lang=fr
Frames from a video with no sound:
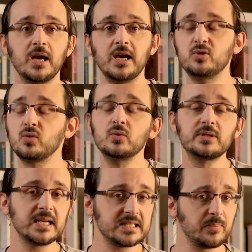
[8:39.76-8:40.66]
Et du coup,
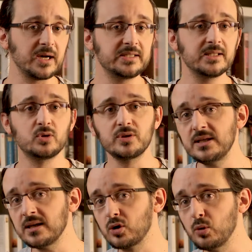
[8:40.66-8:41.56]
c'est assez pratique de se
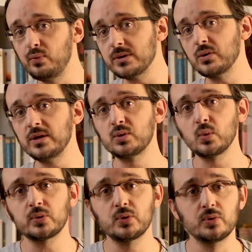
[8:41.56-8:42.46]
dire que puisque les
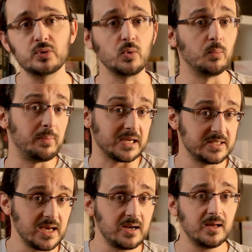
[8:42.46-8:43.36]
sources sont
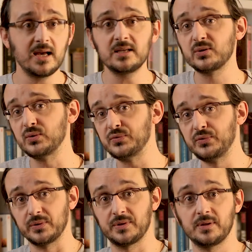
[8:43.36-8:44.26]
partiales, elles sont
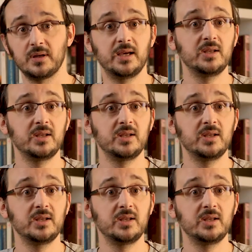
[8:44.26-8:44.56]
fausses.